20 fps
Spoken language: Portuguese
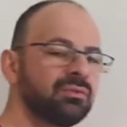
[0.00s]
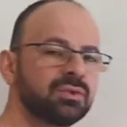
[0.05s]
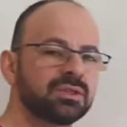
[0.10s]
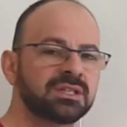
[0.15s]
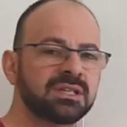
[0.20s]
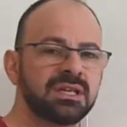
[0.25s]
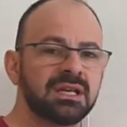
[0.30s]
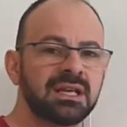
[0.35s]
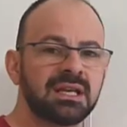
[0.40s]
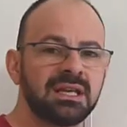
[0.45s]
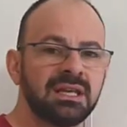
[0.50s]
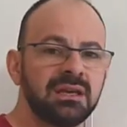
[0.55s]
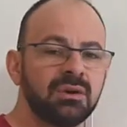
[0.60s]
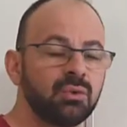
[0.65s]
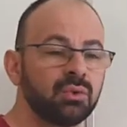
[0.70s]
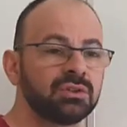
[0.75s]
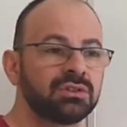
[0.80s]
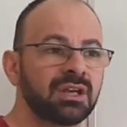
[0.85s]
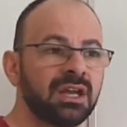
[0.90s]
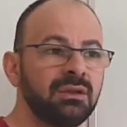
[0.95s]
você que
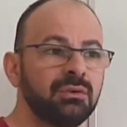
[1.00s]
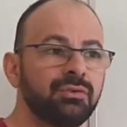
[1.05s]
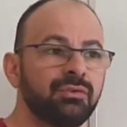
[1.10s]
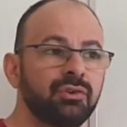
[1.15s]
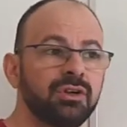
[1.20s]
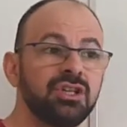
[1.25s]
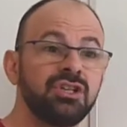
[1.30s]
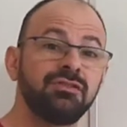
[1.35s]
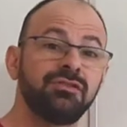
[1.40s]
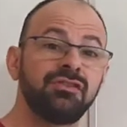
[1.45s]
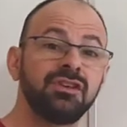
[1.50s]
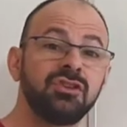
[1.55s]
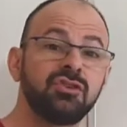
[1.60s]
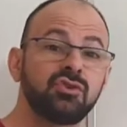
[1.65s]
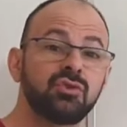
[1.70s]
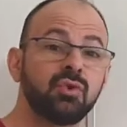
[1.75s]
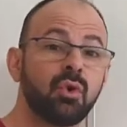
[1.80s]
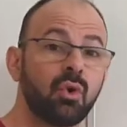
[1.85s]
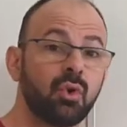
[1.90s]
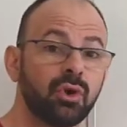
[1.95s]
o treino foi
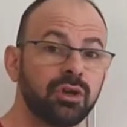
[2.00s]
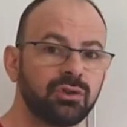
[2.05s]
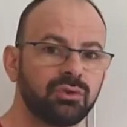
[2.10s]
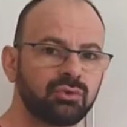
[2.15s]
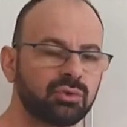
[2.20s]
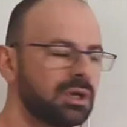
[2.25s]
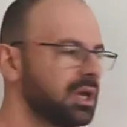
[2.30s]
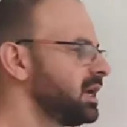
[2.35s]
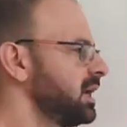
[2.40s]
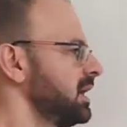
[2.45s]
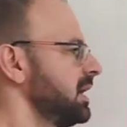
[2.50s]
difícil 8.